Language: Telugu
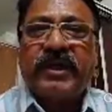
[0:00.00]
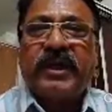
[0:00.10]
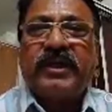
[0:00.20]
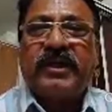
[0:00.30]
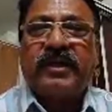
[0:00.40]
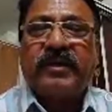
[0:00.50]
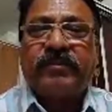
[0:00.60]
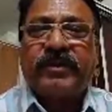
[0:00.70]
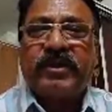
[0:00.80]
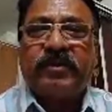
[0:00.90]
చిత్తూరు
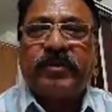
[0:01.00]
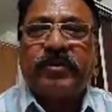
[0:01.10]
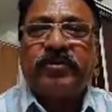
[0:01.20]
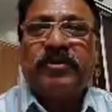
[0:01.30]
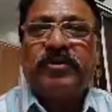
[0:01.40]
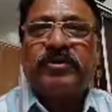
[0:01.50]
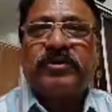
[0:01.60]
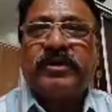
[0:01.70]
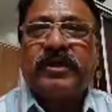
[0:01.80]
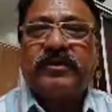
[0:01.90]
జిల్లా
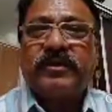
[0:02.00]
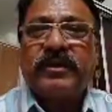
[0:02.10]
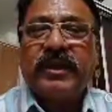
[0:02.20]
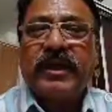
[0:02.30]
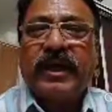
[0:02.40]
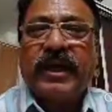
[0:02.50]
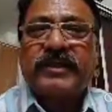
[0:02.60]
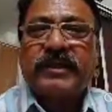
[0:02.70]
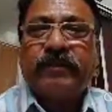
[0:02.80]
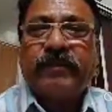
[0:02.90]
ఏ జిల్లా కా
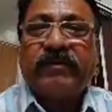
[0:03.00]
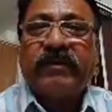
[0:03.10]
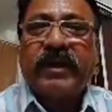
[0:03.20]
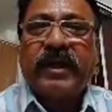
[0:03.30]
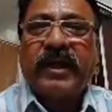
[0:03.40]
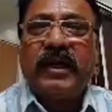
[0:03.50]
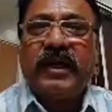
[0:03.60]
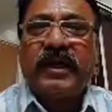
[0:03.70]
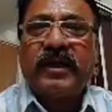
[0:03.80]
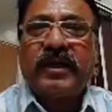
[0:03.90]
జిల్లానే
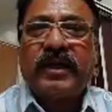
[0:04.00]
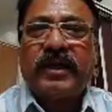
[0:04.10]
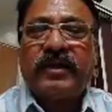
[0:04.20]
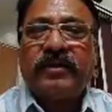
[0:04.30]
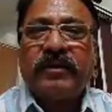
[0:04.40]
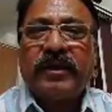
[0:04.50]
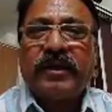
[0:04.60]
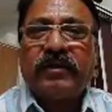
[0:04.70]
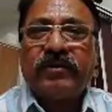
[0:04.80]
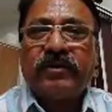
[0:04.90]
ప్రజాదరణ ప్రజలు
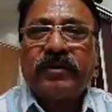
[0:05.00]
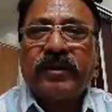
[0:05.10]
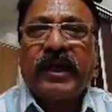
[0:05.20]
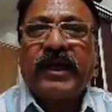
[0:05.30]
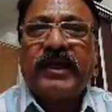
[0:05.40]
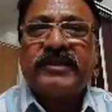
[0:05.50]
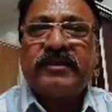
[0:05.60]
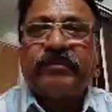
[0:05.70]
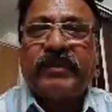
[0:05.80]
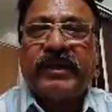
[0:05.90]
పెరుగుతూ వస్తున్నారు
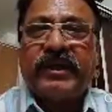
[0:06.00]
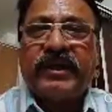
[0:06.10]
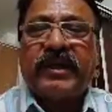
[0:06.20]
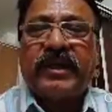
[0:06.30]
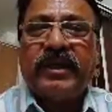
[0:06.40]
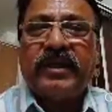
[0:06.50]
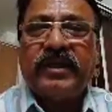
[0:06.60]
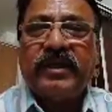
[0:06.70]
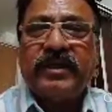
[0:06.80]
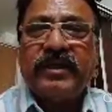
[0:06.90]
అసలు పవన్
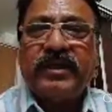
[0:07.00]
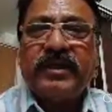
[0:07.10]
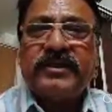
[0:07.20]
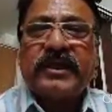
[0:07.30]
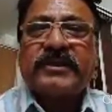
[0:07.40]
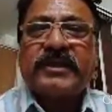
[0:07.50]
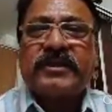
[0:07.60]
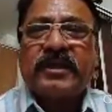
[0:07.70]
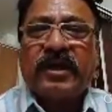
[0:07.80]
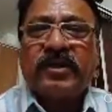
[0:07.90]
కళ్యాణ్ గారు
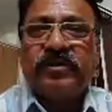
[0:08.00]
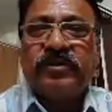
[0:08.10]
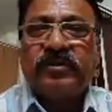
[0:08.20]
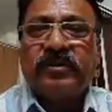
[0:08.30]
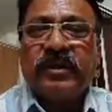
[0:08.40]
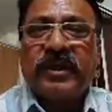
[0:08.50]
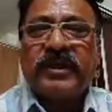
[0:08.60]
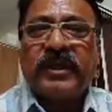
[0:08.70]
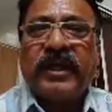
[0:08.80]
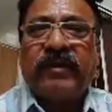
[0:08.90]

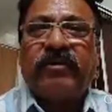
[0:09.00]
రాయలసీమ